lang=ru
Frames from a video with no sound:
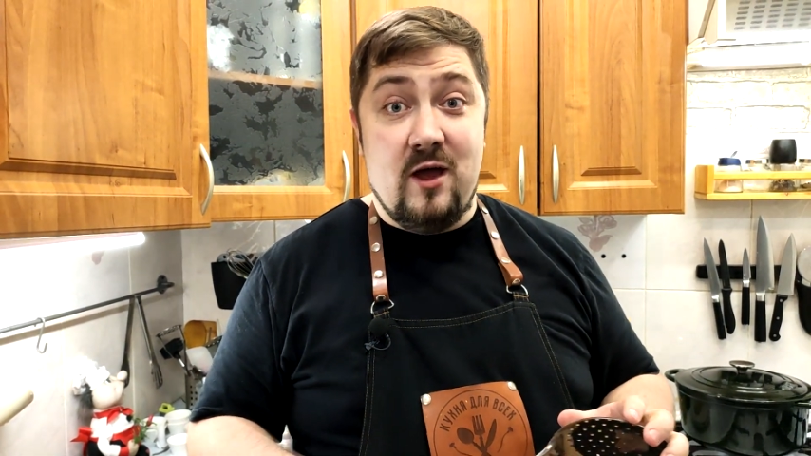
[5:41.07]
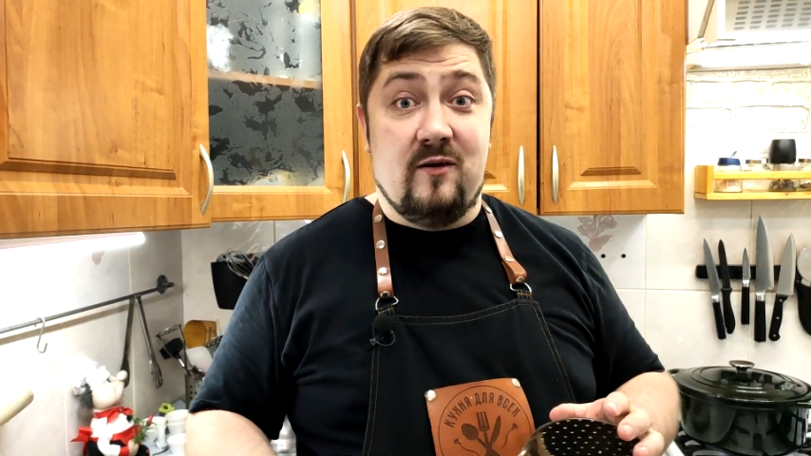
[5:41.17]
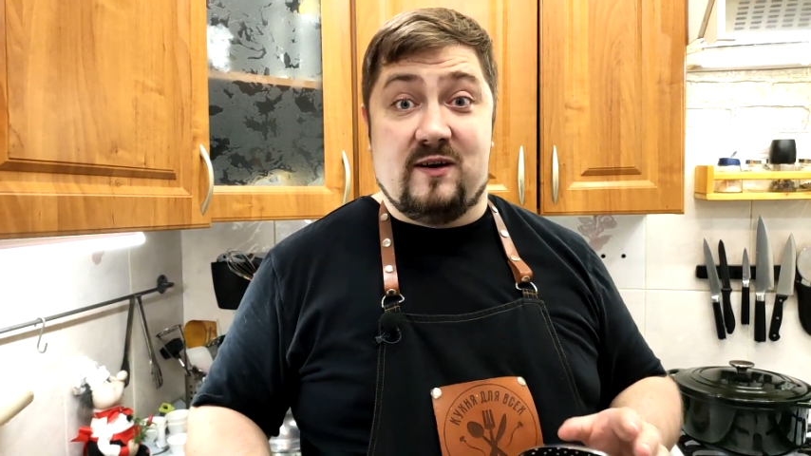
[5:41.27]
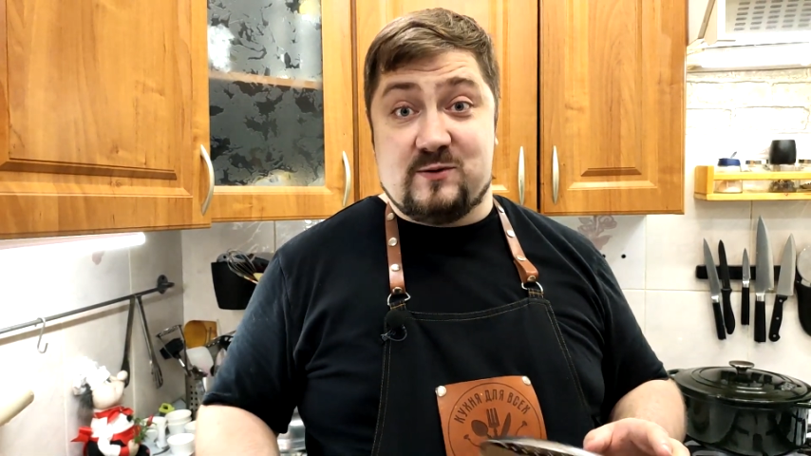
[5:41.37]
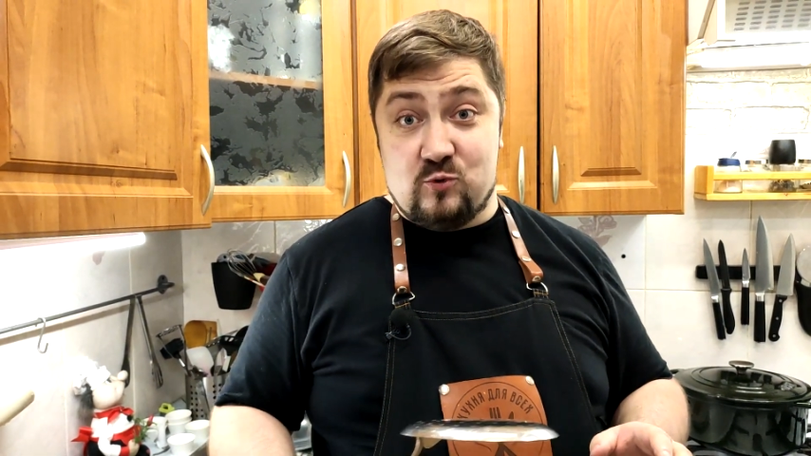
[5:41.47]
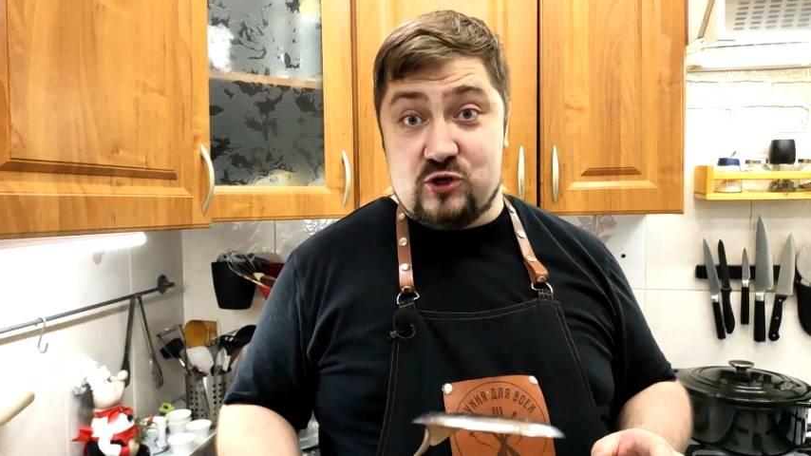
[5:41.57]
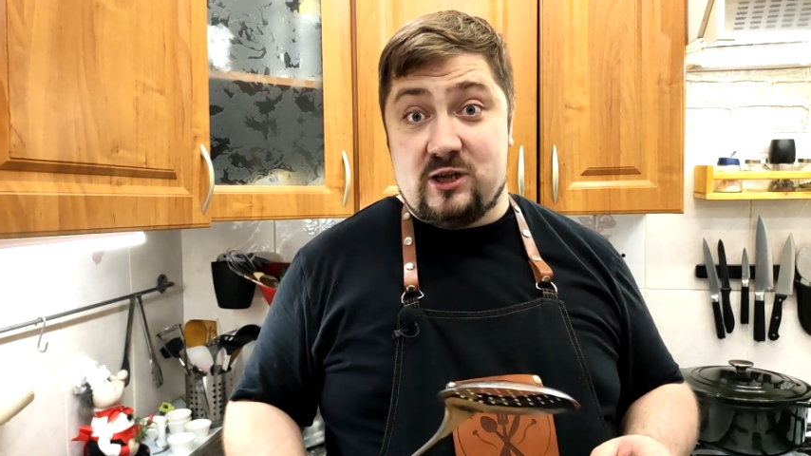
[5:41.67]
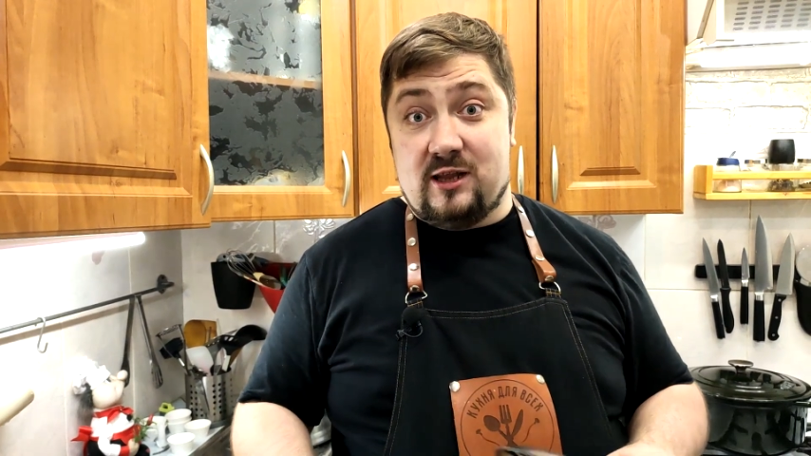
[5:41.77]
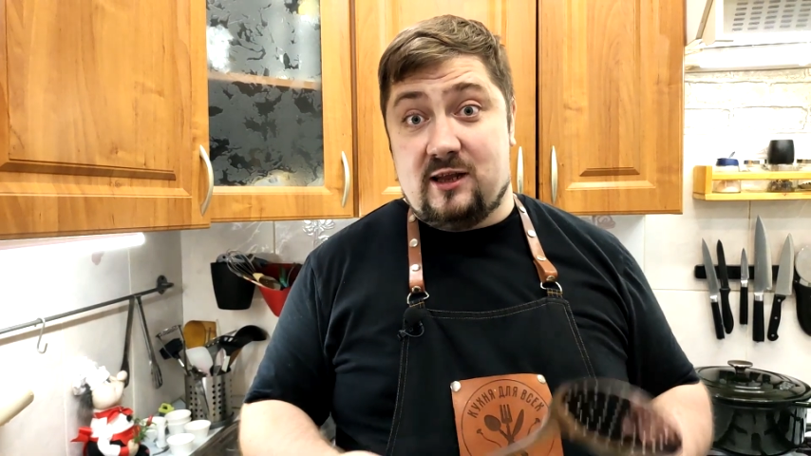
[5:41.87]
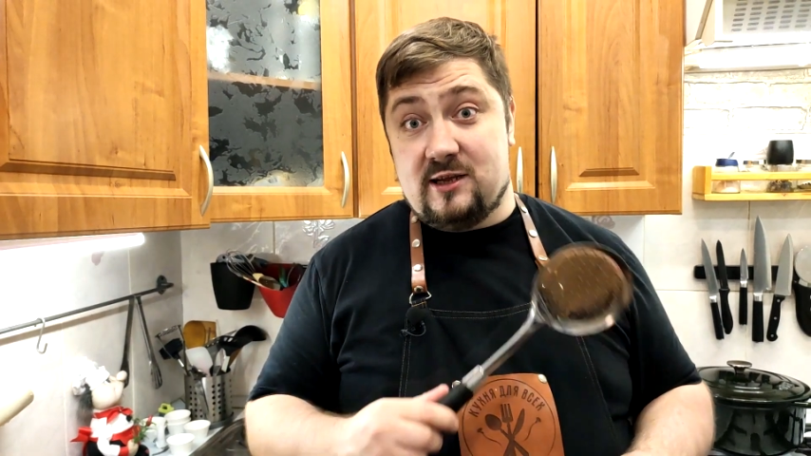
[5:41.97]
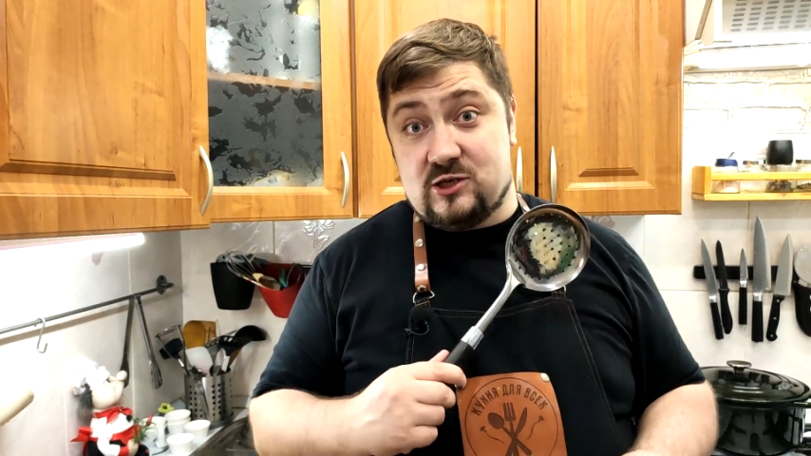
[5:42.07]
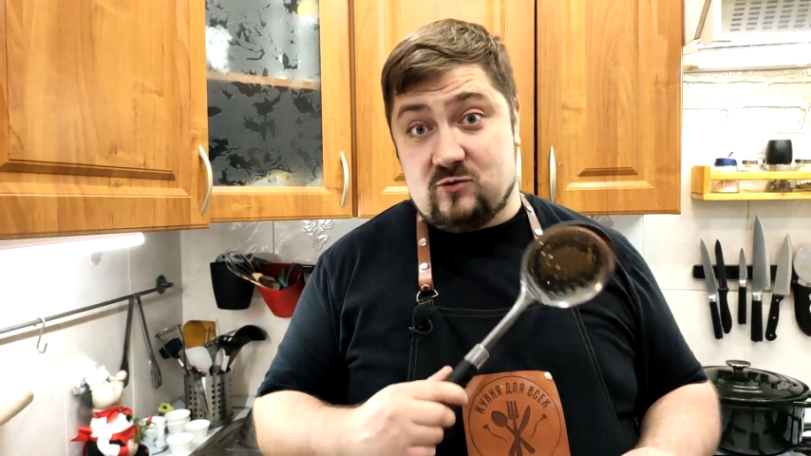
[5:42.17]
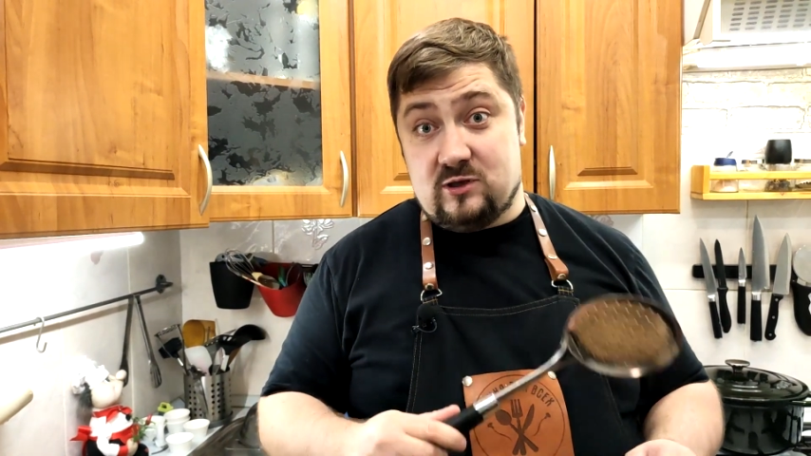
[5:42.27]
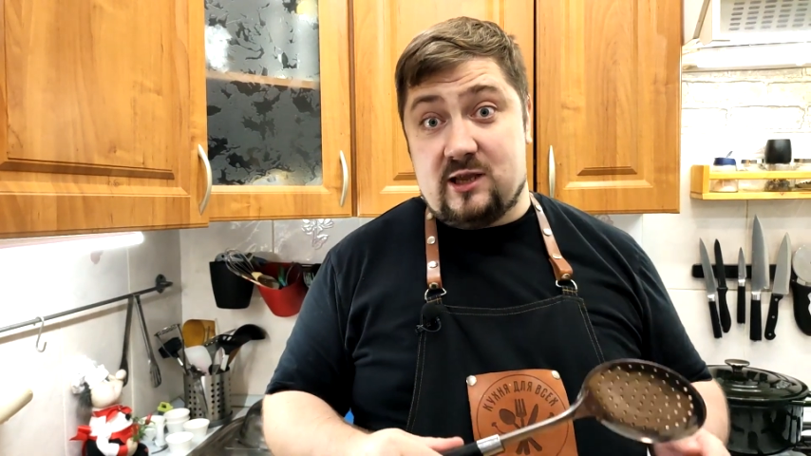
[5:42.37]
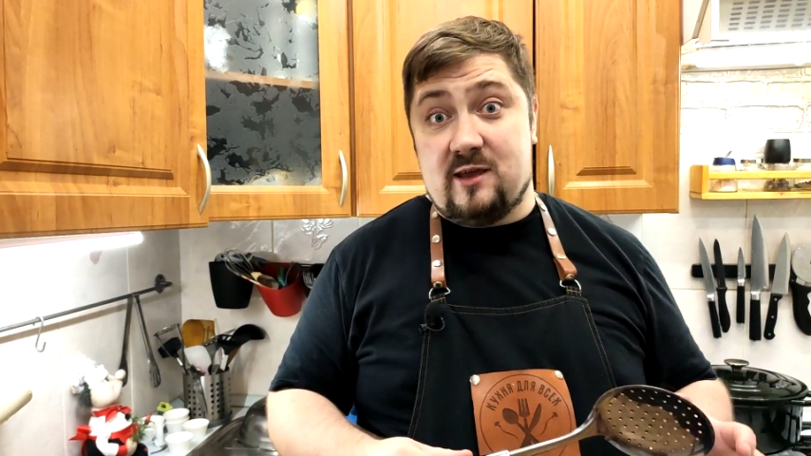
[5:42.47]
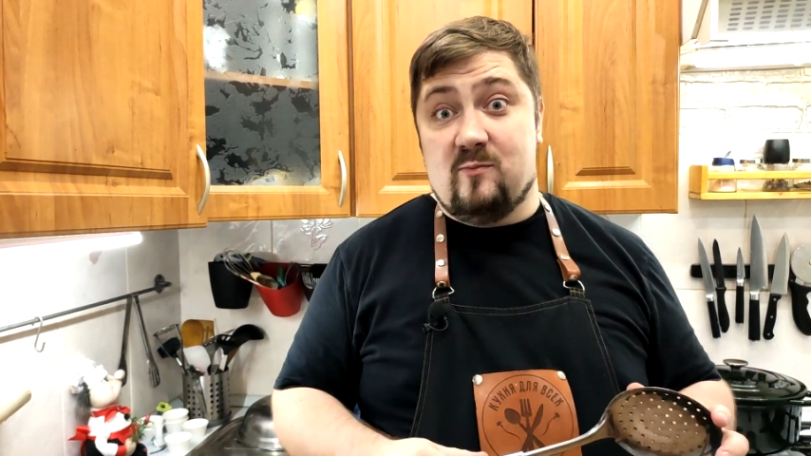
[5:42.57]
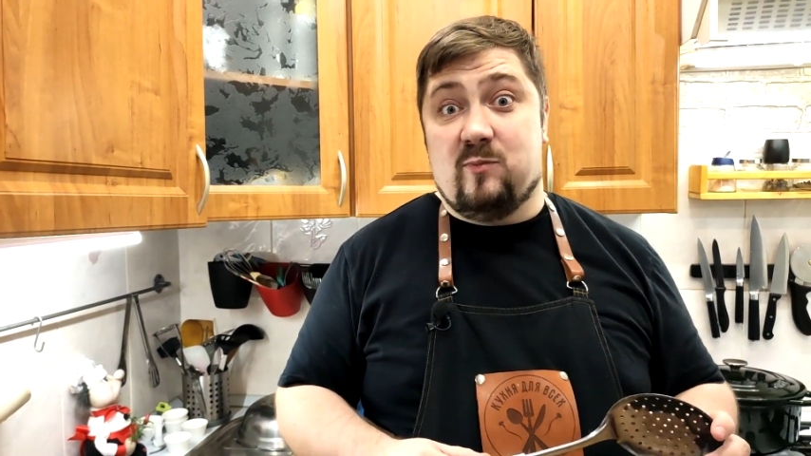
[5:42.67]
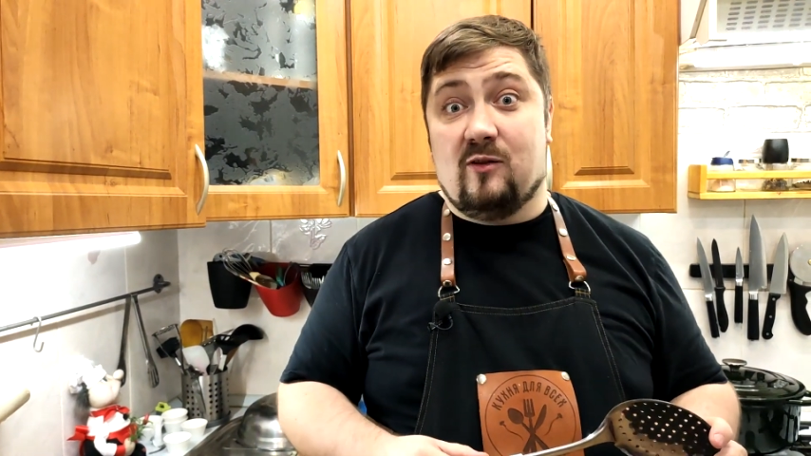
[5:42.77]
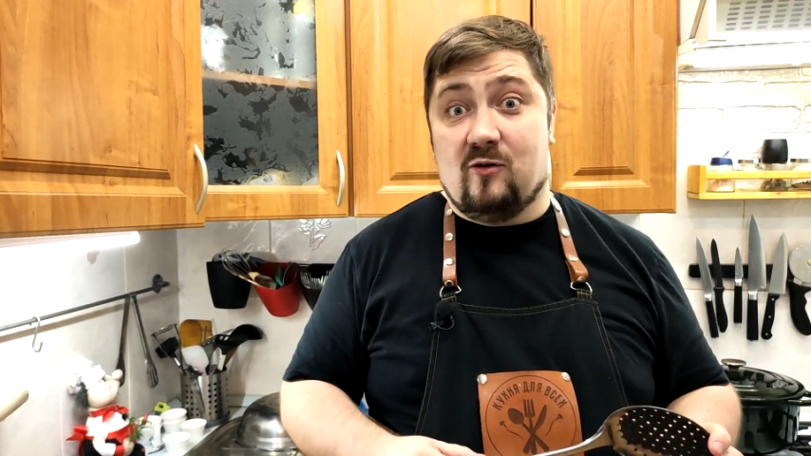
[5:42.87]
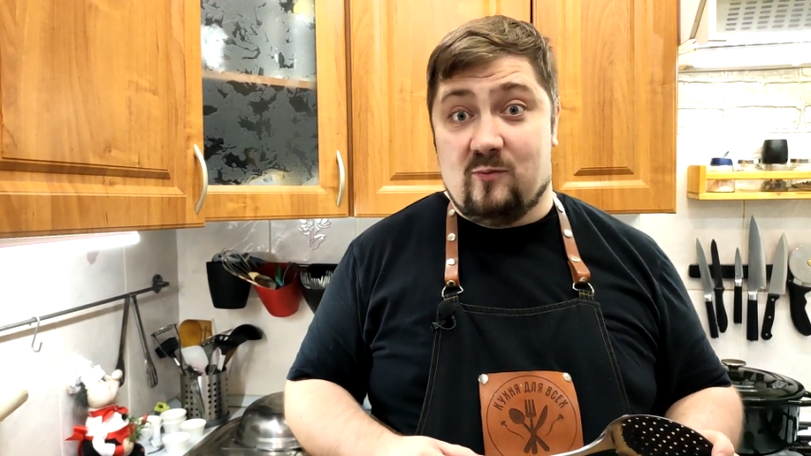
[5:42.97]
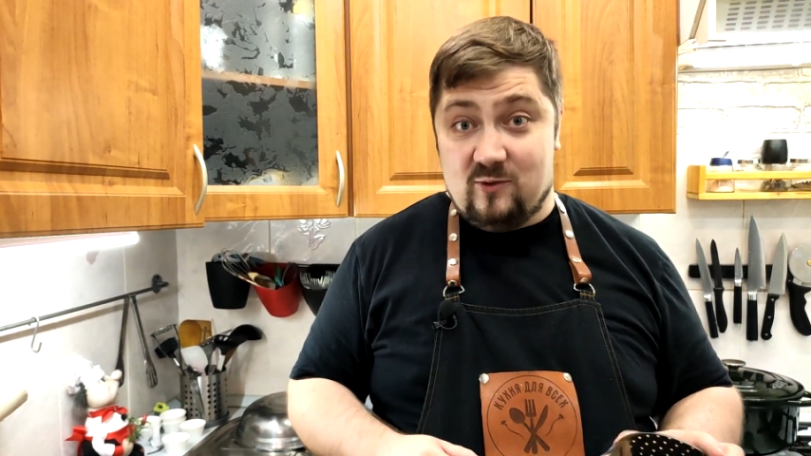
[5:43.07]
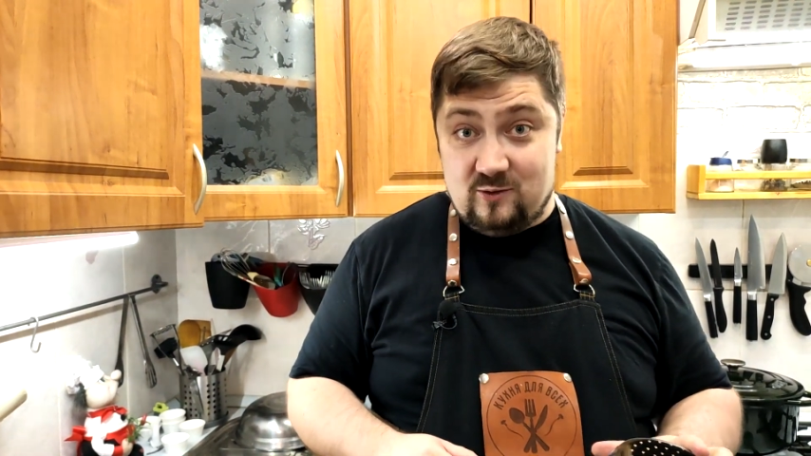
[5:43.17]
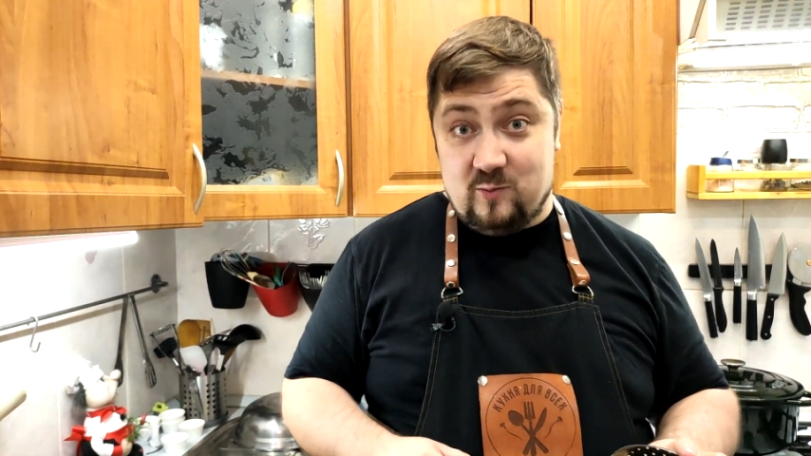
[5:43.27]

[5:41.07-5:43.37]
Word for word: Возможно, она даже вот таким пловом будет